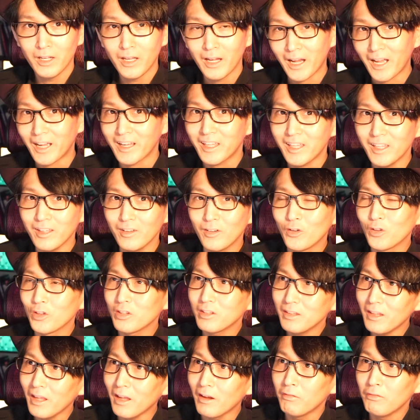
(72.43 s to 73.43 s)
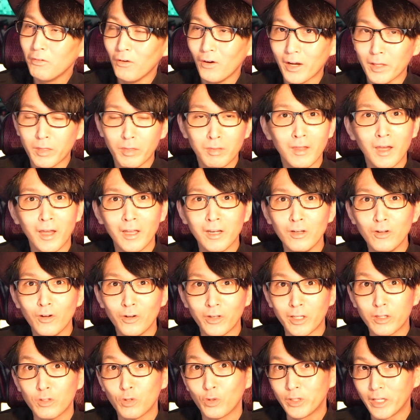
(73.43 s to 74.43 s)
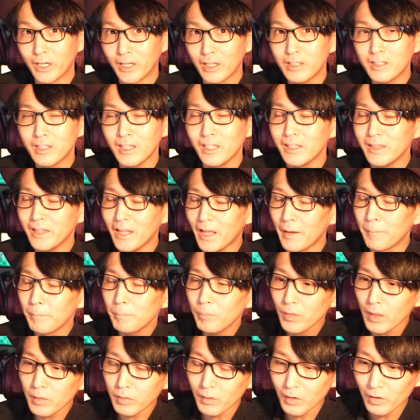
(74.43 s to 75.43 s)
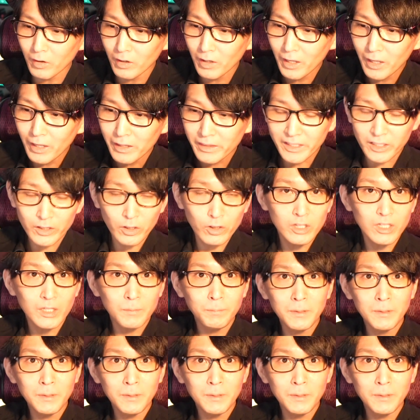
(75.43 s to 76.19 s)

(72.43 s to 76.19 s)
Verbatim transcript: 課金をして4が使えるような状態にしていてでそのチャット